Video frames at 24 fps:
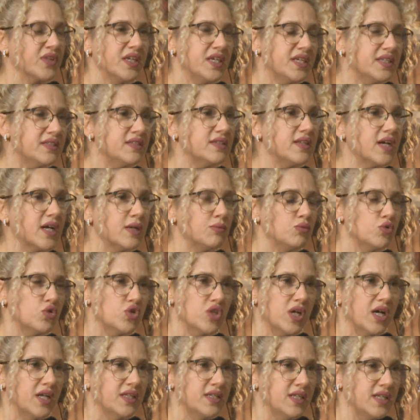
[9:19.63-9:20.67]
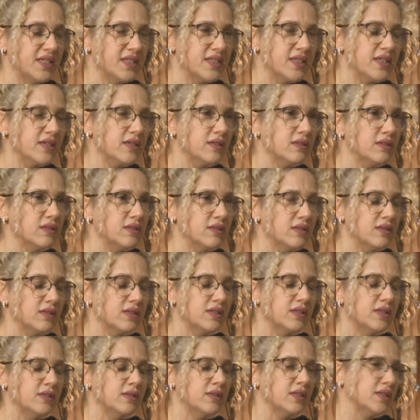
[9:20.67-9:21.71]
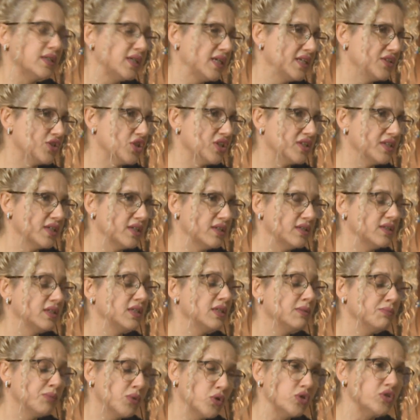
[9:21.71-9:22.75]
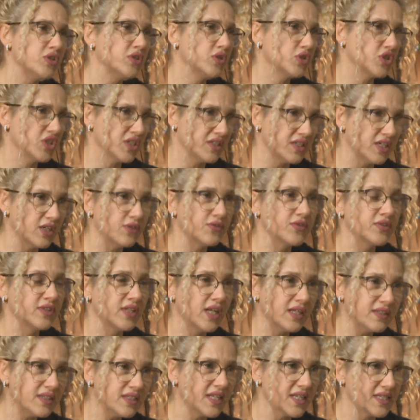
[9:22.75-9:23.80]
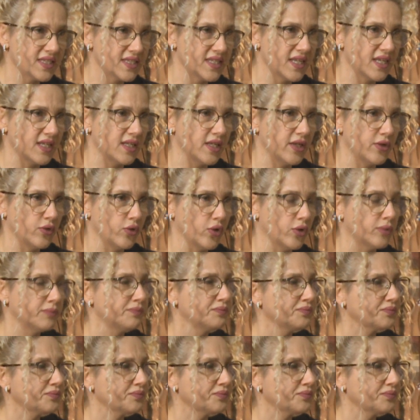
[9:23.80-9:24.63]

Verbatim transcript: İktidar mücadelesi ıı, kraliçe İmparatoriçe tarafından da destekleniyor.